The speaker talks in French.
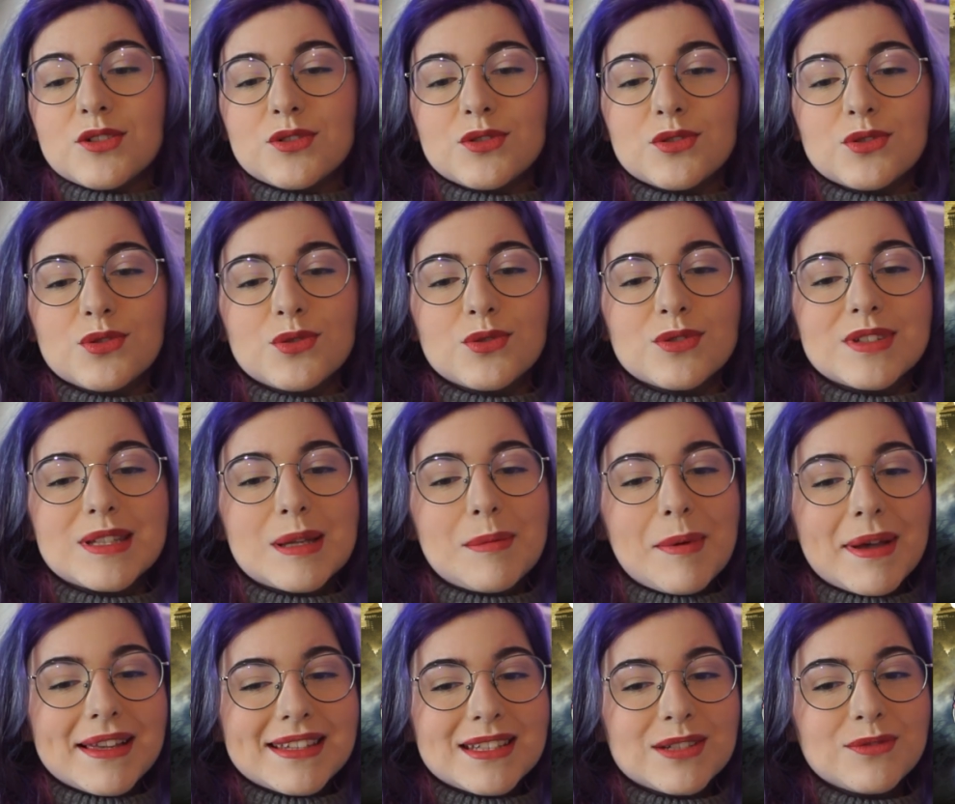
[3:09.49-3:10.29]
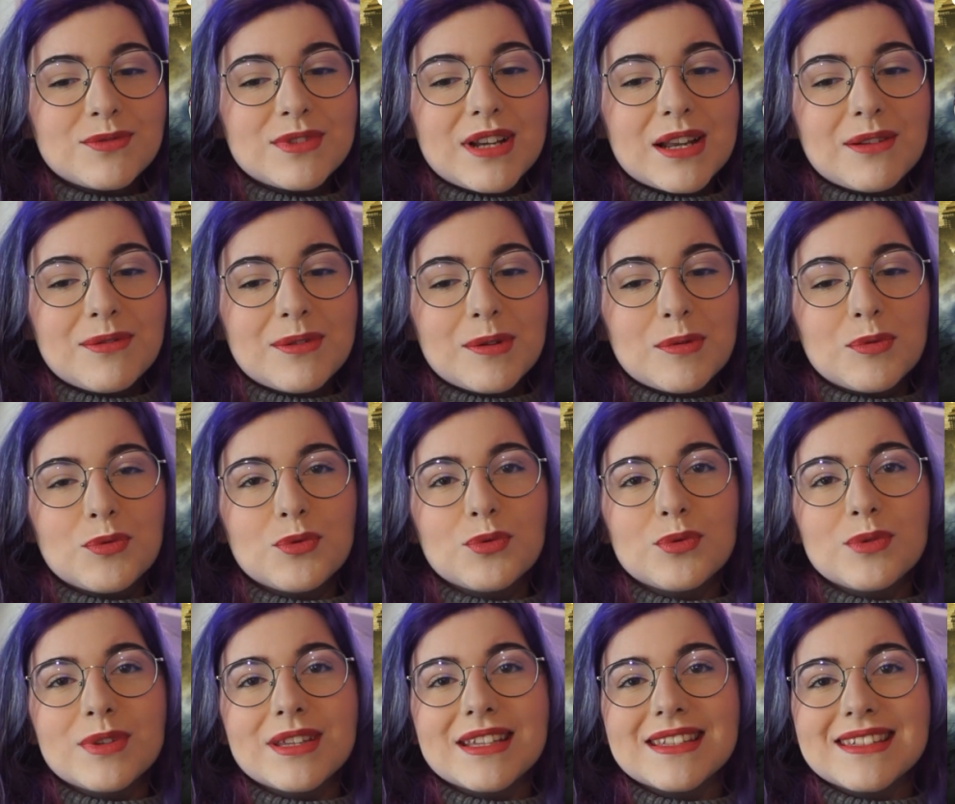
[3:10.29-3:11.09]
je sais pas si vous l'avez
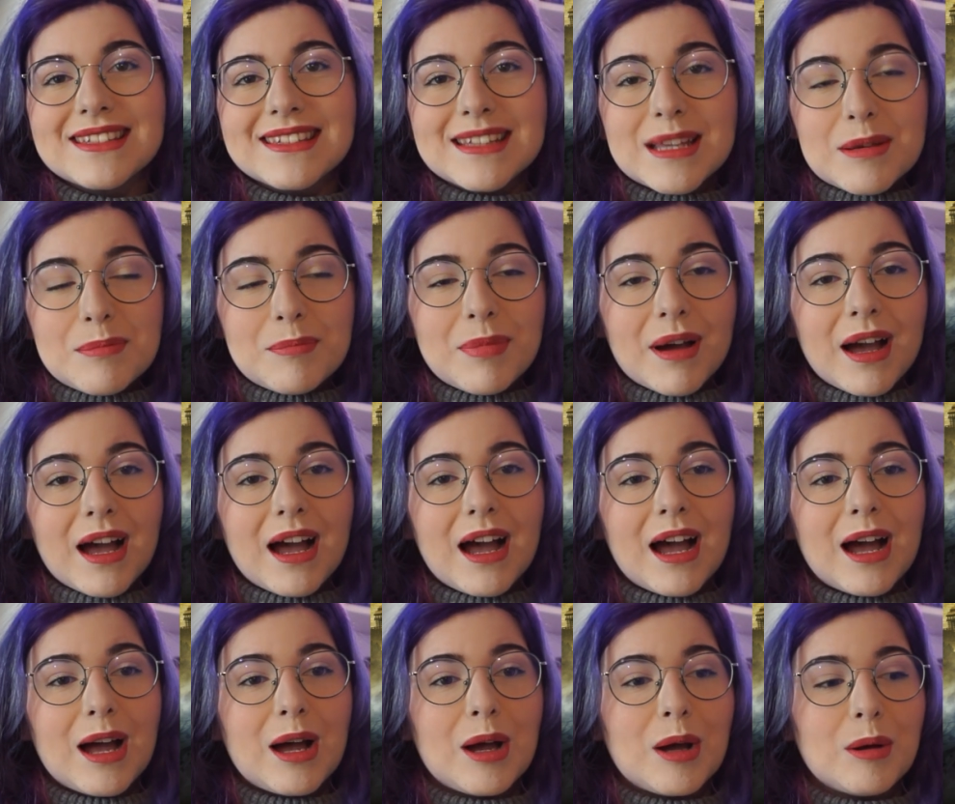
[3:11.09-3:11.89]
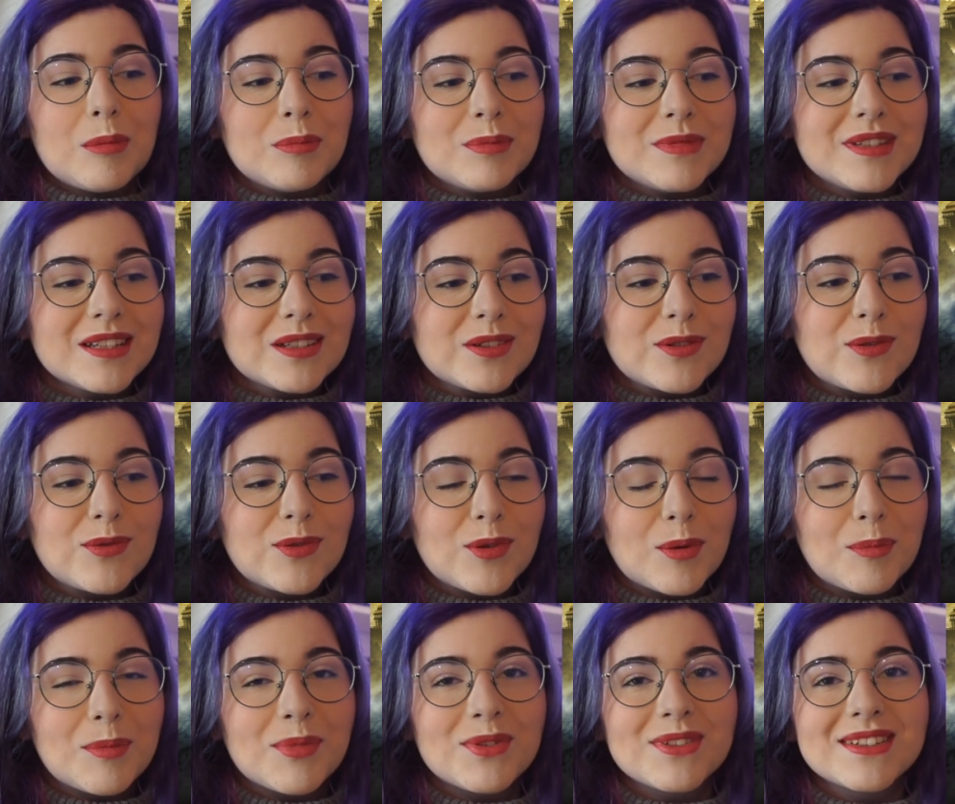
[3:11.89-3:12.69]
vu, n'hésitez pas à me dire ce que
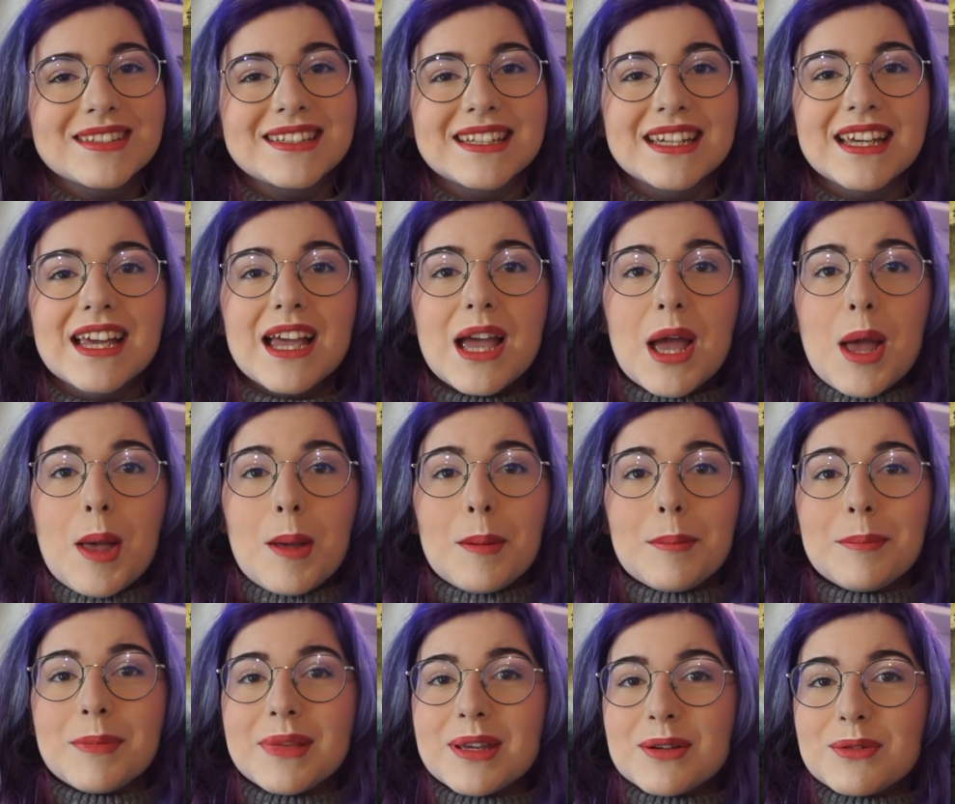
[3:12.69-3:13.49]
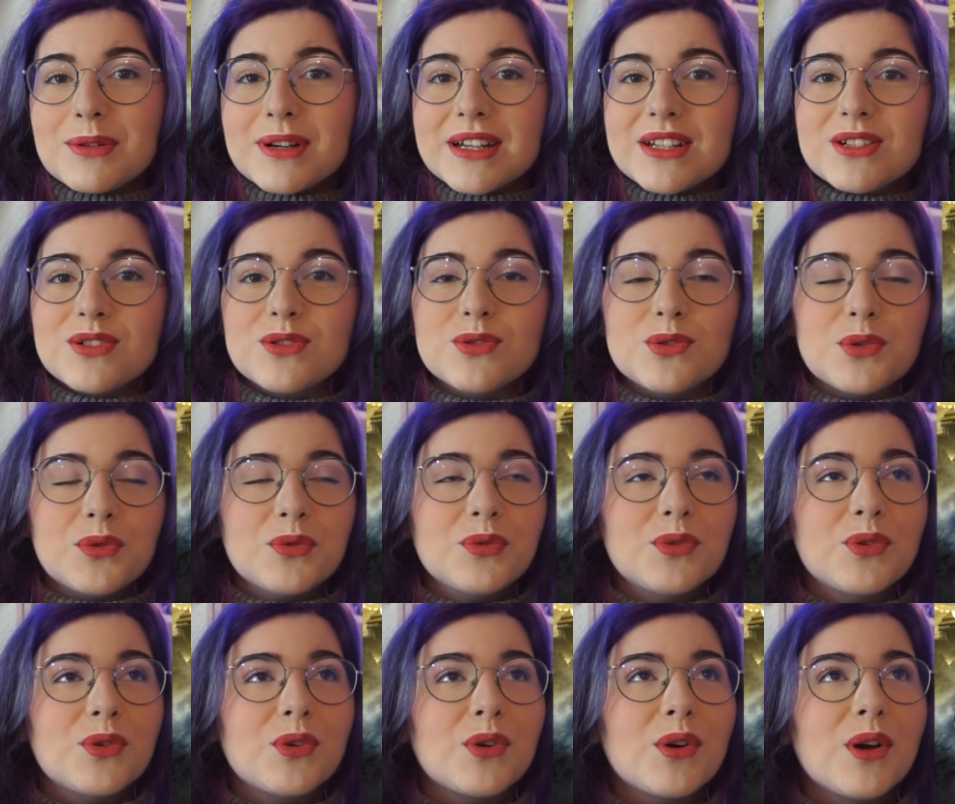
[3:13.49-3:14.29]
vous en pensez mais ouais je
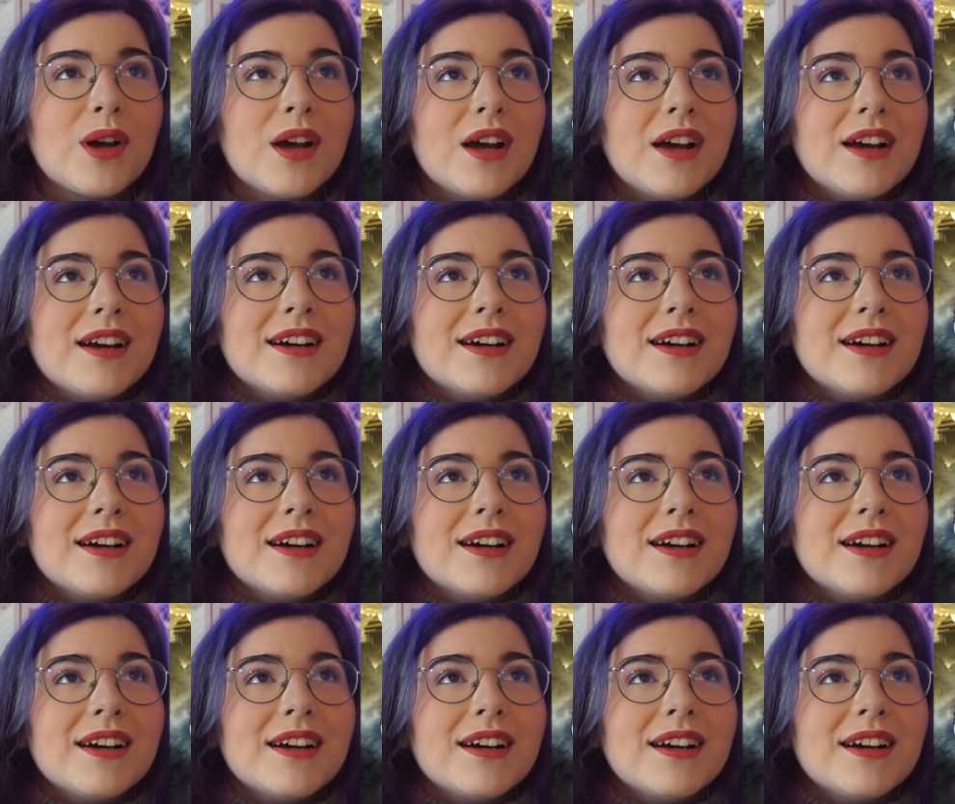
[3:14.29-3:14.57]
trouve que